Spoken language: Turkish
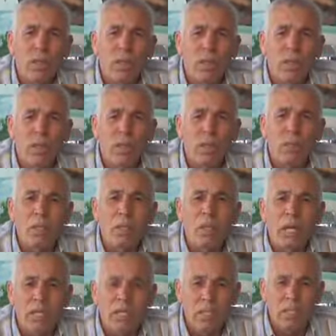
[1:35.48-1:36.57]
devlete bir
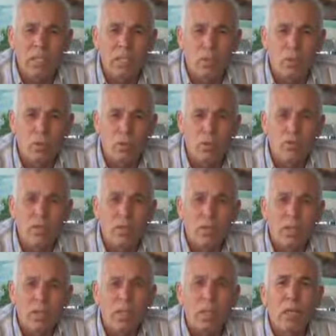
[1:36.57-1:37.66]
daha sesleniyorum.
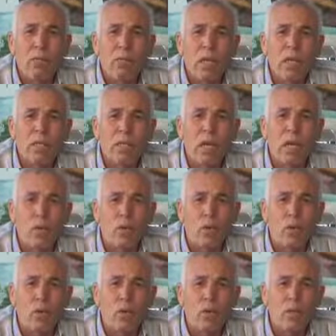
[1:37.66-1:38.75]
Kimyasal ko